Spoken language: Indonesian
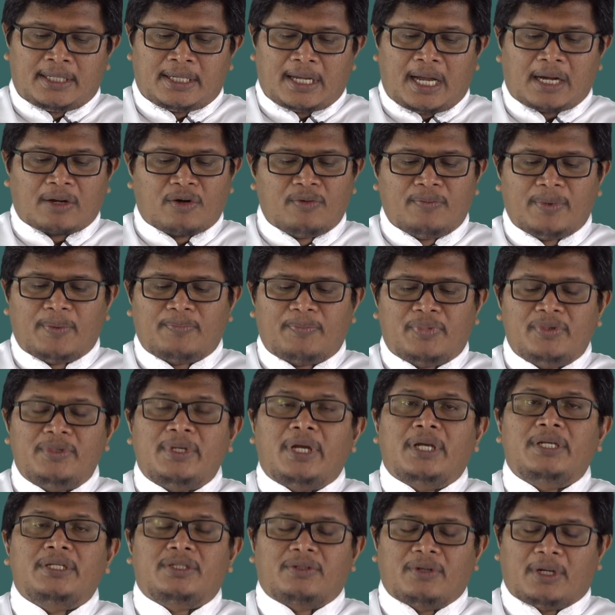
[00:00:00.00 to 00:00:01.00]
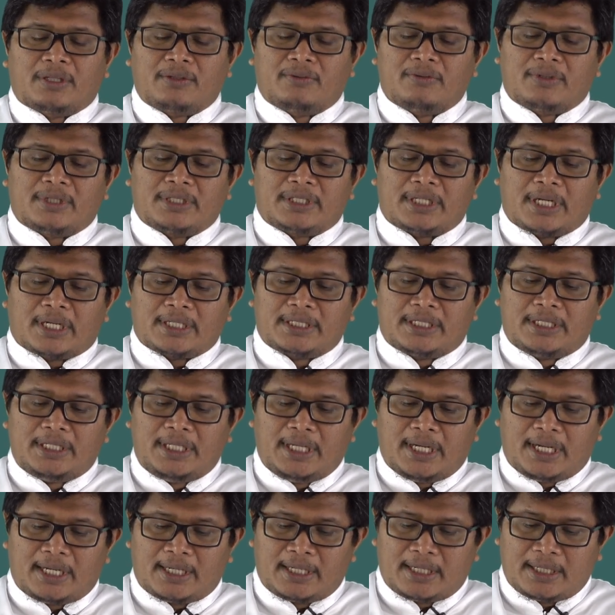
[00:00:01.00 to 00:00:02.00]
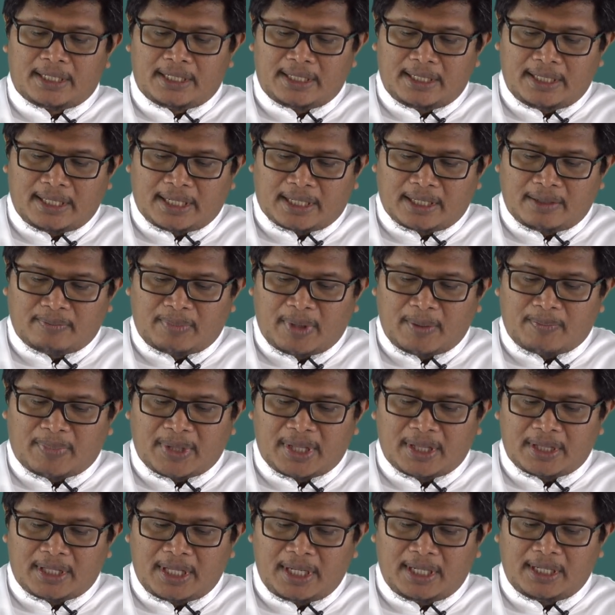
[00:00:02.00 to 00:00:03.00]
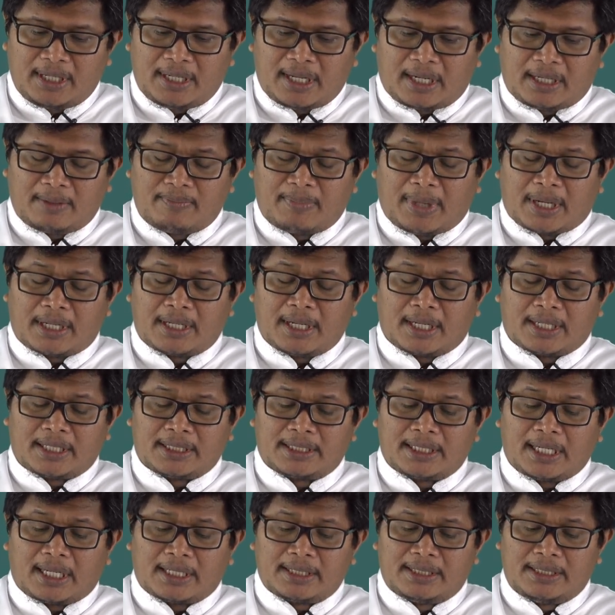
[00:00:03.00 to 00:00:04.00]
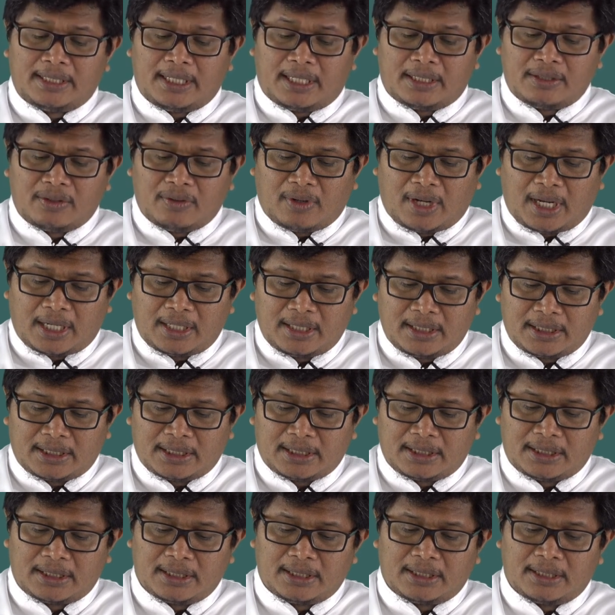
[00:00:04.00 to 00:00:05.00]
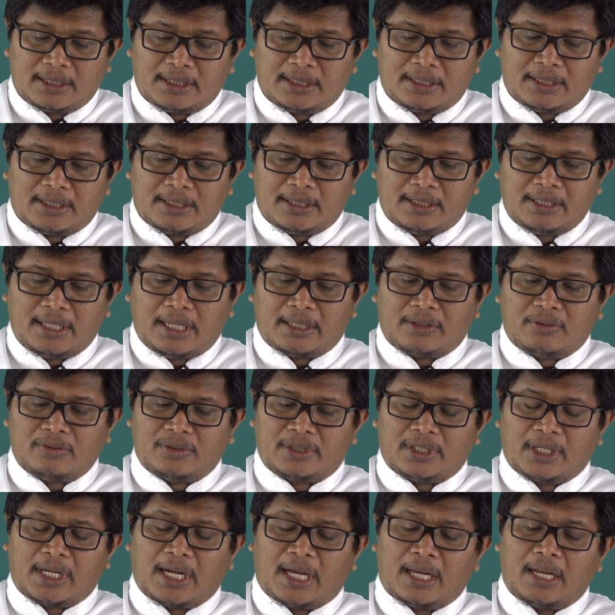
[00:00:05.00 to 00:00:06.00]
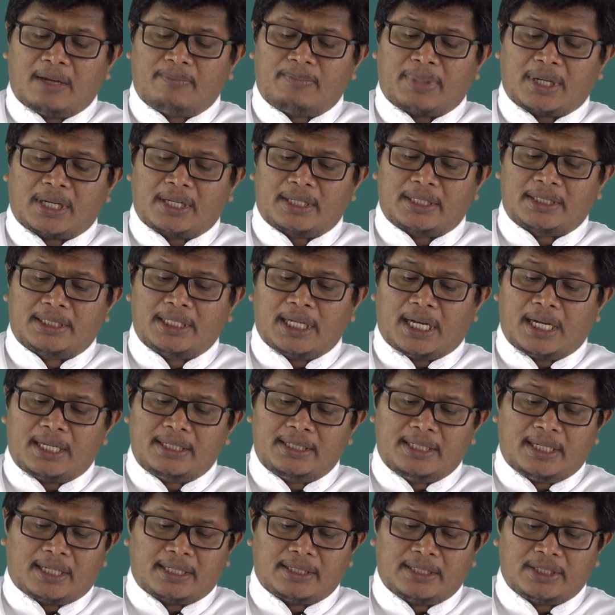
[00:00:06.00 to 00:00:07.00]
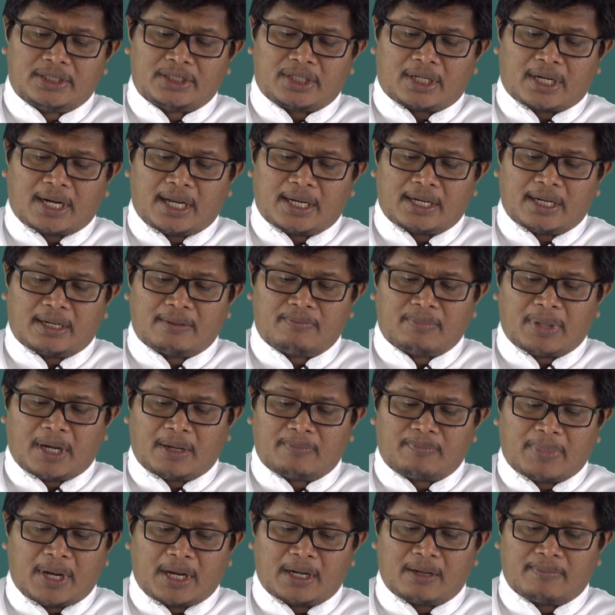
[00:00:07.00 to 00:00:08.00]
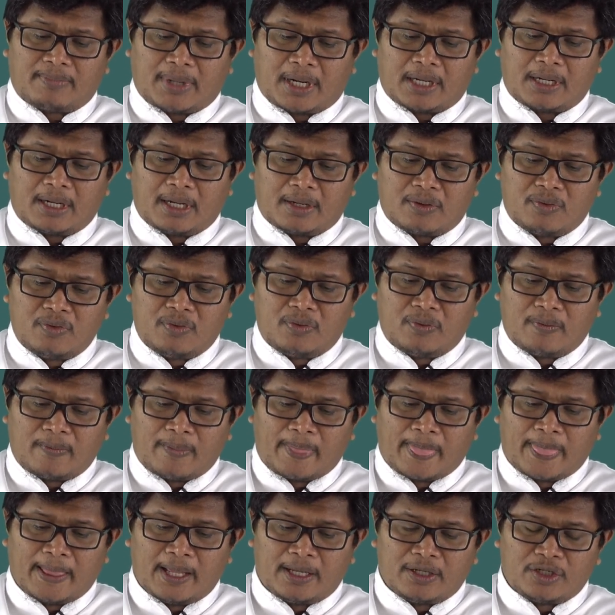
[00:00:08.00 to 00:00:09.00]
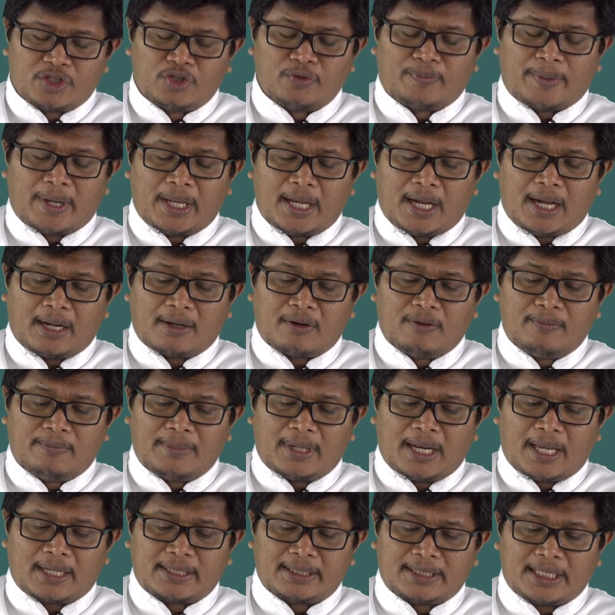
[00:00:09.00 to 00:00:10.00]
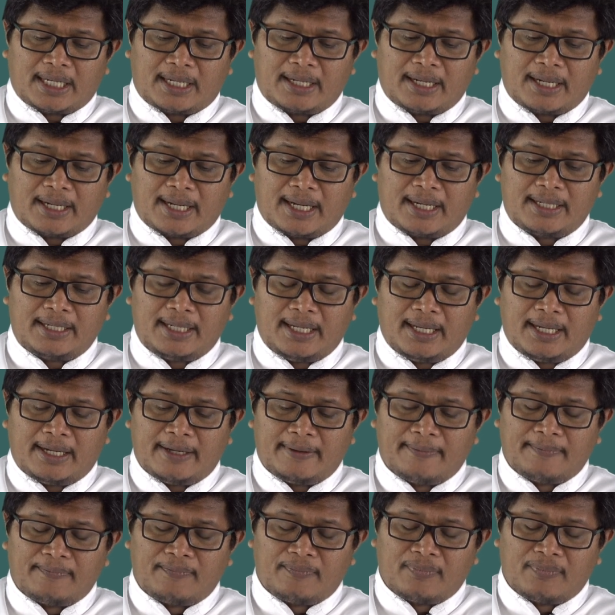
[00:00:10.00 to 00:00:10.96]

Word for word: Aku mempunyai suatu kesaksian yang lebih penting daripada kesaksian Yohanes, yaitu segala pekerjaan yang diserahkan Bapa kepadaku, supaya aku melaksanakannya.